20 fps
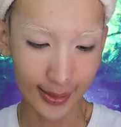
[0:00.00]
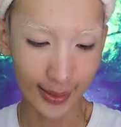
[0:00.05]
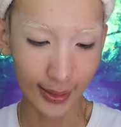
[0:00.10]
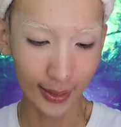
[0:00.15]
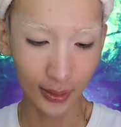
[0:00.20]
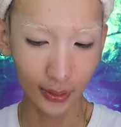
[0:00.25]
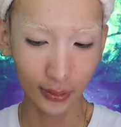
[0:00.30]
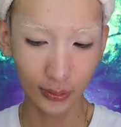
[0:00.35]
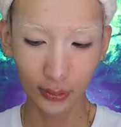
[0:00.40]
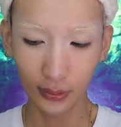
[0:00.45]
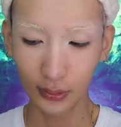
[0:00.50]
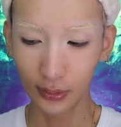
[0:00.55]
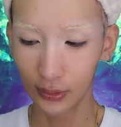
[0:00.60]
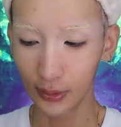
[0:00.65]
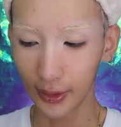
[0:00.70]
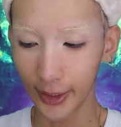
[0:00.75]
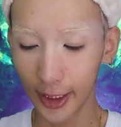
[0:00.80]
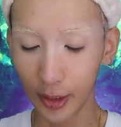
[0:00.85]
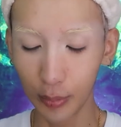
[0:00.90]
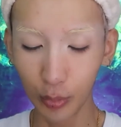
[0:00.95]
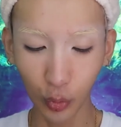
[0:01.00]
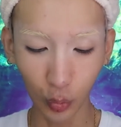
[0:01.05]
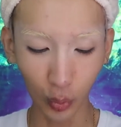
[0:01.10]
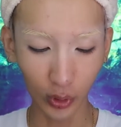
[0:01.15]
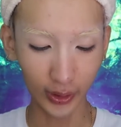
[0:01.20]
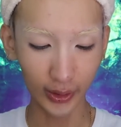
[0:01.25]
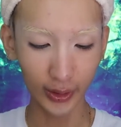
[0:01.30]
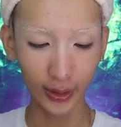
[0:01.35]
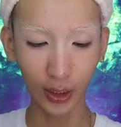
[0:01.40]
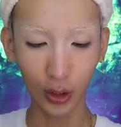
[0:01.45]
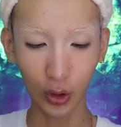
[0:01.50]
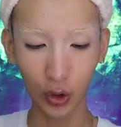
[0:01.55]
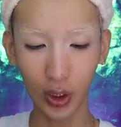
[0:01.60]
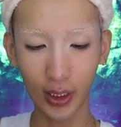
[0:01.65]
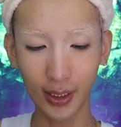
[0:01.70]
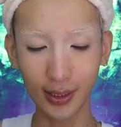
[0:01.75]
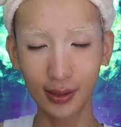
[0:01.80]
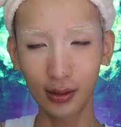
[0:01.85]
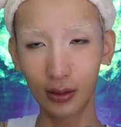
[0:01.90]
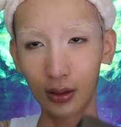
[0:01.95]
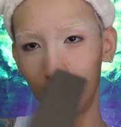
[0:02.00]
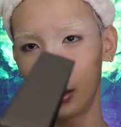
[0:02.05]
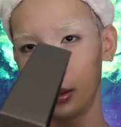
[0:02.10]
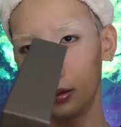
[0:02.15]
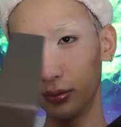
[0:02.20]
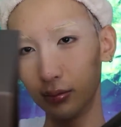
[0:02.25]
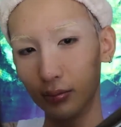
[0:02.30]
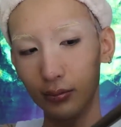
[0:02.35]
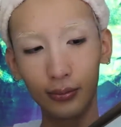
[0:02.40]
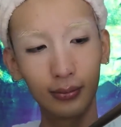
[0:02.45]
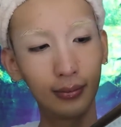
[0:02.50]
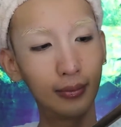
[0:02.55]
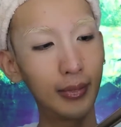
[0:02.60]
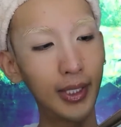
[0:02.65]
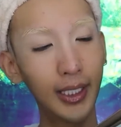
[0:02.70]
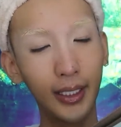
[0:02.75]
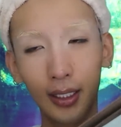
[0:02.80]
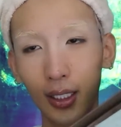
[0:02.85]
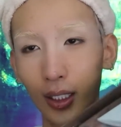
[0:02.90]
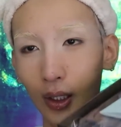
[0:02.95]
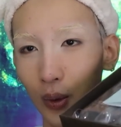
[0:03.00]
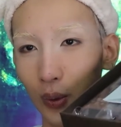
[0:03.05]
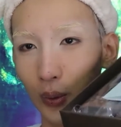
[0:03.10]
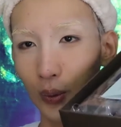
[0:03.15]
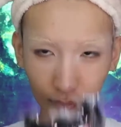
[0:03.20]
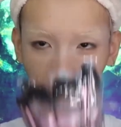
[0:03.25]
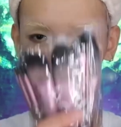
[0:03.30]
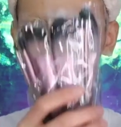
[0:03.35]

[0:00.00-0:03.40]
三三黑幕我的一套刷子啊，魅后